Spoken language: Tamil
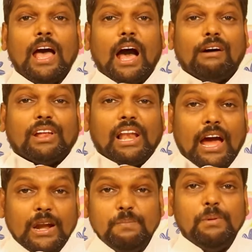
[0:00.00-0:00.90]
அவர்களை
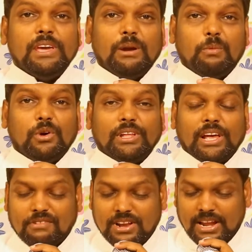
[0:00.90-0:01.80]
அனுப்புகிற பொழுது
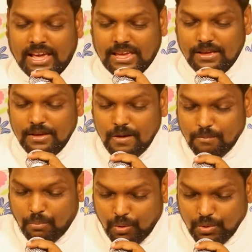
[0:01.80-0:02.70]
அவர்களை
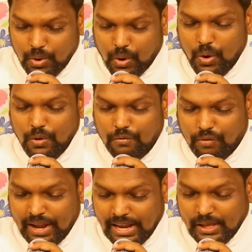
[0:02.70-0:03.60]
பொன்னோ
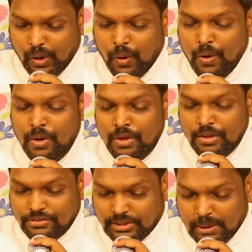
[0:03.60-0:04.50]
வெள்ளியோ
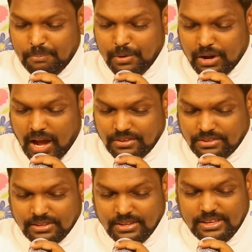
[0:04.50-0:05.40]
செப்பு
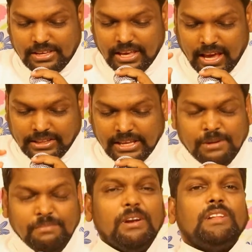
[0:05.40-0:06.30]
காசு
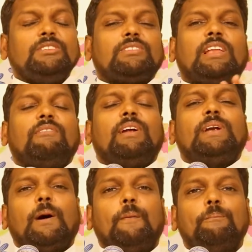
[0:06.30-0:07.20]
எதையும் எடுத்து செல்ல
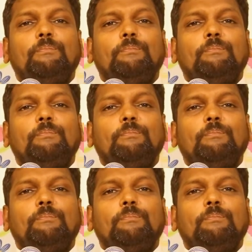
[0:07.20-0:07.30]
வேண்டாம்